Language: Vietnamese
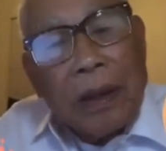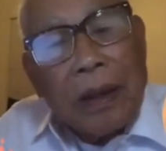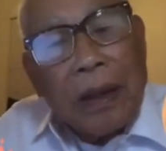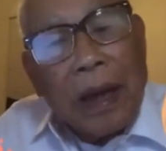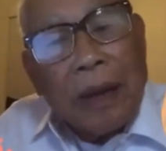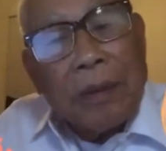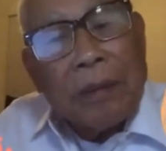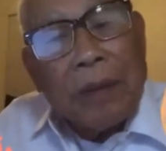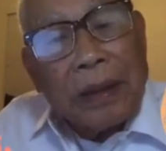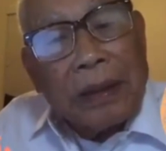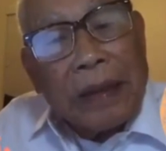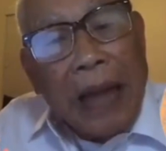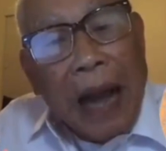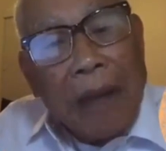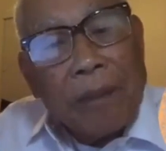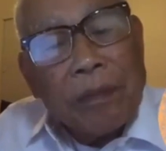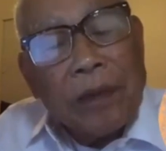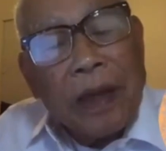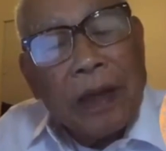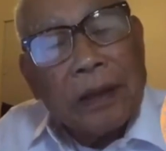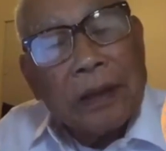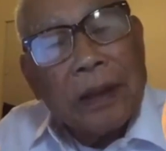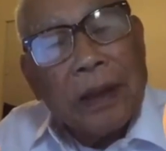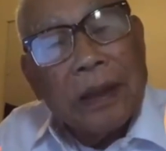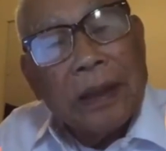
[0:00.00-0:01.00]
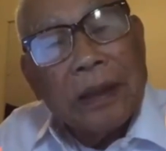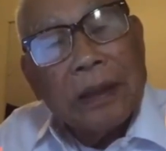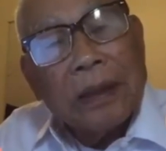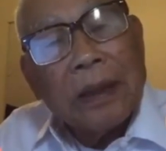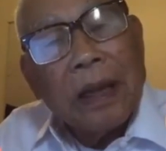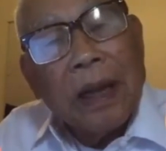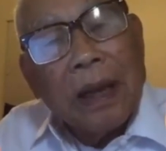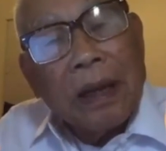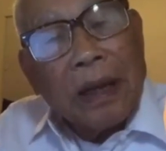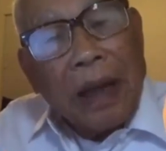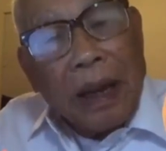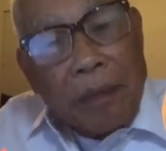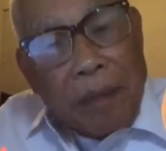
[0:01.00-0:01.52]
ngày mười tám tháng chín,
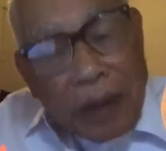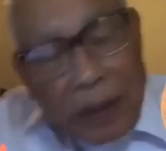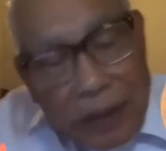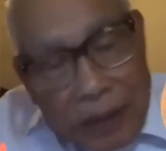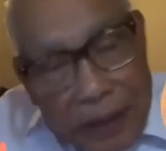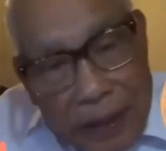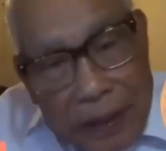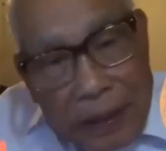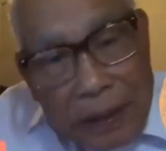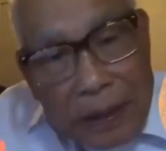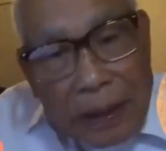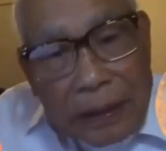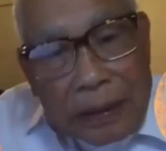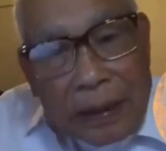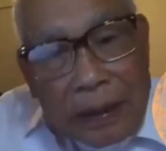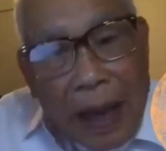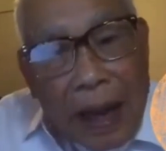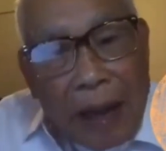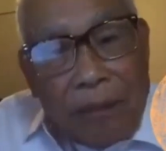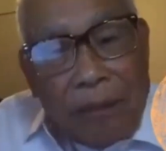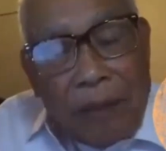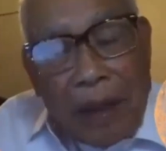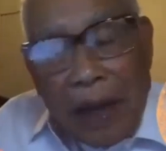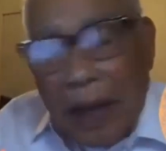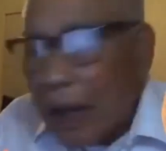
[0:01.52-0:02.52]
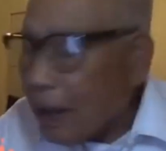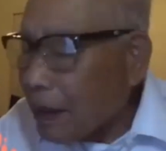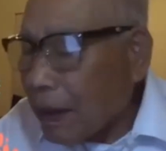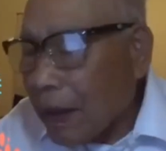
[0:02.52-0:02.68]
ngày mười chín tháng tám,